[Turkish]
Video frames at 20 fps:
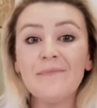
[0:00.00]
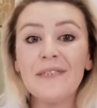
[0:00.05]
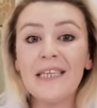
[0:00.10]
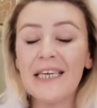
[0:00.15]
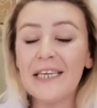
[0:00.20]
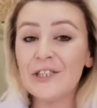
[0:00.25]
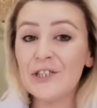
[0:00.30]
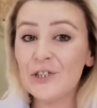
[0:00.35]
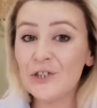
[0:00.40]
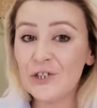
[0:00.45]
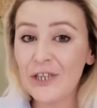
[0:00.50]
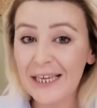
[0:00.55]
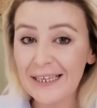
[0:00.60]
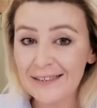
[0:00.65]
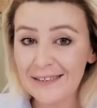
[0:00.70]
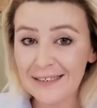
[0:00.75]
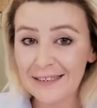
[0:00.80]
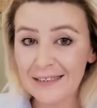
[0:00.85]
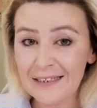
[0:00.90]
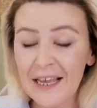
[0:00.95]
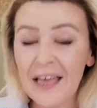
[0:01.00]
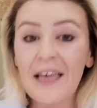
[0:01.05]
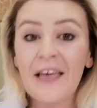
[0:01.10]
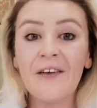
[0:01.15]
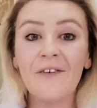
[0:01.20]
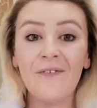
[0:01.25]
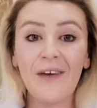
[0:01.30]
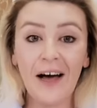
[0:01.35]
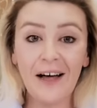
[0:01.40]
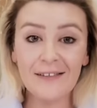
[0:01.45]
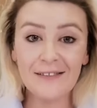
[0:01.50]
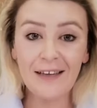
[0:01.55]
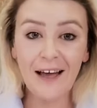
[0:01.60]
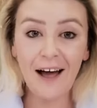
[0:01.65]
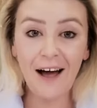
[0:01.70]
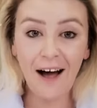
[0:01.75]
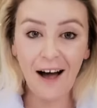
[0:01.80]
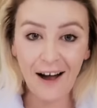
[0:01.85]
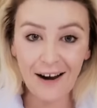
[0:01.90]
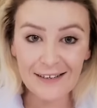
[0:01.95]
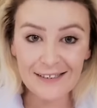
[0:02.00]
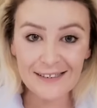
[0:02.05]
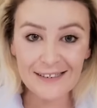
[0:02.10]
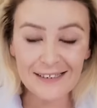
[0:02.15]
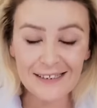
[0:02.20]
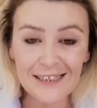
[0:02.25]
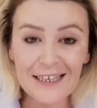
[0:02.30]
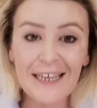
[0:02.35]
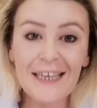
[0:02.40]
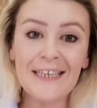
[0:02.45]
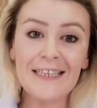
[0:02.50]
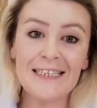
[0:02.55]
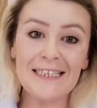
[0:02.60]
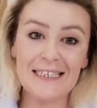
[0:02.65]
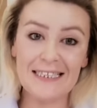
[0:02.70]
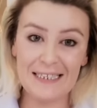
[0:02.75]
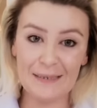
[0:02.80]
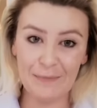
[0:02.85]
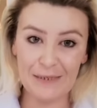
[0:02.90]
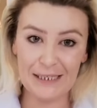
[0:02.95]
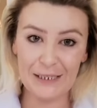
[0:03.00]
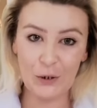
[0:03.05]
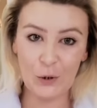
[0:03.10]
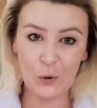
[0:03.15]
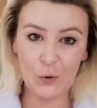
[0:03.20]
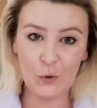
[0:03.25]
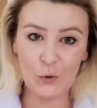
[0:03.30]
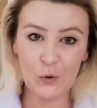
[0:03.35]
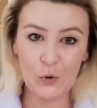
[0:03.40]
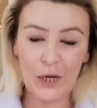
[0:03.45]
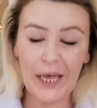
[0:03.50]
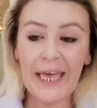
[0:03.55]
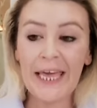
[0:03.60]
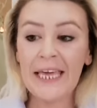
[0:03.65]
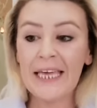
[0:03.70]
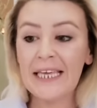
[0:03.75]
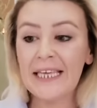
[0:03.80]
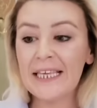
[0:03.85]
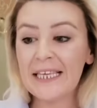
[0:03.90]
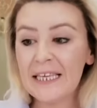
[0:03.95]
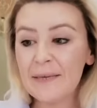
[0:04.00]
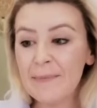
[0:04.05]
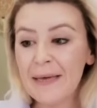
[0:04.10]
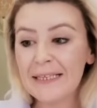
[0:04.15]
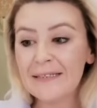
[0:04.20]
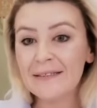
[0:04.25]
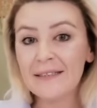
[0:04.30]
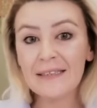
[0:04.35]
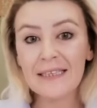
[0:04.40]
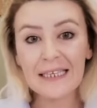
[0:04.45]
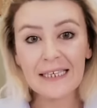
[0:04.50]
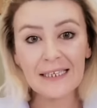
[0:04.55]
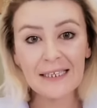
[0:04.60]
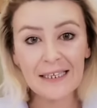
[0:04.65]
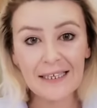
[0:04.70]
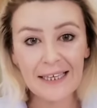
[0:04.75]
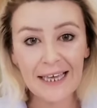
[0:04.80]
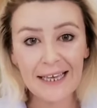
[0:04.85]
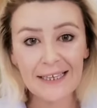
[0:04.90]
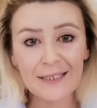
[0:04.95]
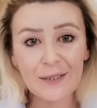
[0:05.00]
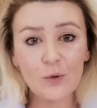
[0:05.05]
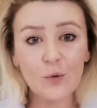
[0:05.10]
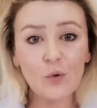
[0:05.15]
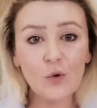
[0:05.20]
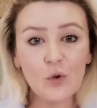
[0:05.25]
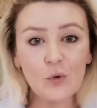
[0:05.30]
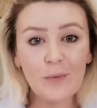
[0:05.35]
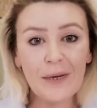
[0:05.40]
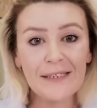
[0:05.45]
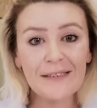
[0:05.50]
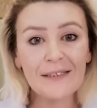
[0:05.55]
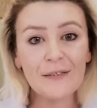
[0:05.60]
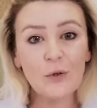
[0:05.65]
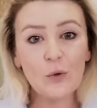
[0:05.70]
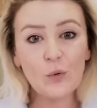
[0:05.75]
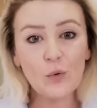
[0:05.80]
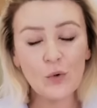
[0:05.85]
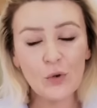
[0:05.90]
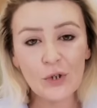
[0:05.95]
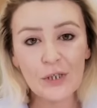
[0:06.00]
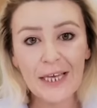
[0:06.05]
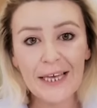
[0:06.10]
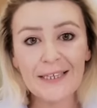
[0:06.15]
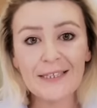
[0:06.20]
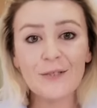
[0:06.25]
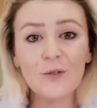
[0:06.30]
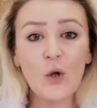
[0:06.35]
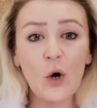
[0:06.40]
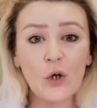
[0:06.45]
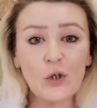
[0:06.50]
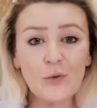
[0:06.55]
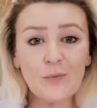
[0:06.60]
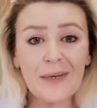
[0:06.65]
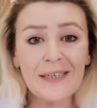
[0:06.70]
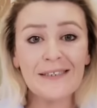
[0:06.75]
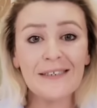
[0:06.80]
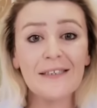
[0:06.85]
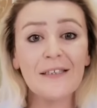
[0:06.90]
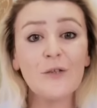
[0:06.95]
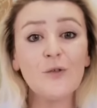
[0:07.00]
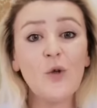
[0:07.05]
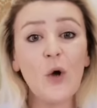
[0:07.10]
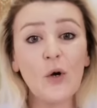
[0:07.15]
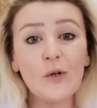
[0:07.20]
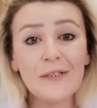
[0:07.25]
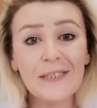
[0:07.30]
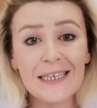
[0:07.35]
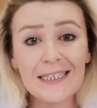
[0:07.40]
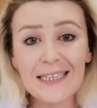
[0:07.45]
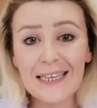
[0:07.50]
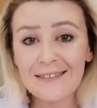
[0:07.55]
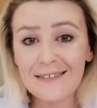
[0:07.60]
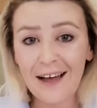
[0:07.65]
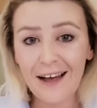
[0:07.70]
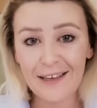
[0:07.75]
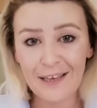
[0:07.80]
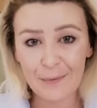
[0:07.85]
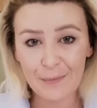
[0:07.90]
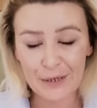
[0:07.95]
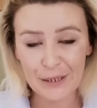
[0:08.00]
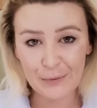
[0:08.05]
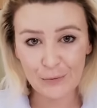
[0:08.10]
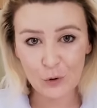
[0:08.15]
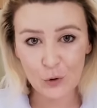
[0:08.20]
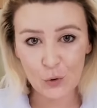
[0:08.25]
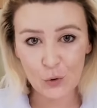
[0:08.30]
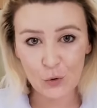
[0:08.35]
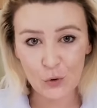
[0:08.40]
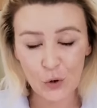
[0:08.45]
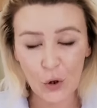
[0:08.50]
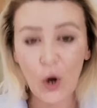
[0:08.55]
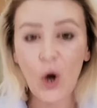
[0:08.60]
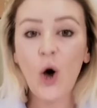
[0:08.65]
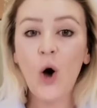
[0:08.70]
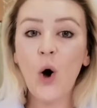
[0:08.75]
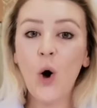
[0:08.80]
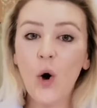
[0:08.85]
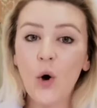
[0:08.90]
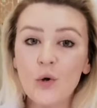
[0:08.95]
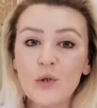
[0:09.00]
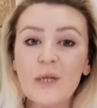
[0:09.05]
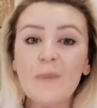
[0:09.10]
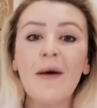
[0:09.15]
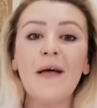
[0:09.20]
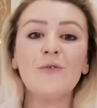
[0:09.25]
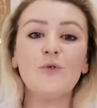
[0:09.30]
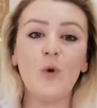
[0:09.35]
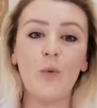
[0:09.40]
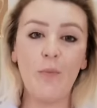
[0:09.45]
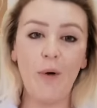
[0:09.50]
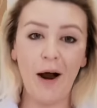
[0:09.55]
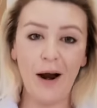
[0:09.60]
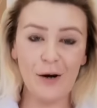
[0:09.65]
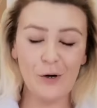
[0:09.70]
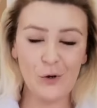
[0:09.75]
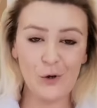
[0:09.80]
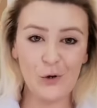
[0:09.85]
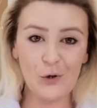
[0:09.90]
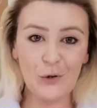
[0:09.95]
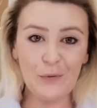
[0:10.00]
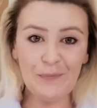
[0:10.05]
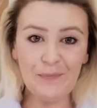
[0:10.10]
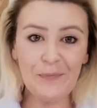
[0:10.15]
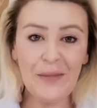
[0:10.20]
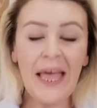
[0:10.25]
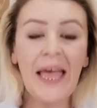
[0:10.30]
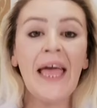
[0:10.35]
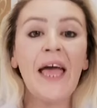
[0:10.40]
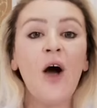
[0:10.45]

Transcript: payım değişecektir ve hata artık sistematik olur. 2 metrede 2 kez, 3 metrede 3 kez, 4 metrede 4 kez hata yaparım çünkü. O zaman toparlıyorum.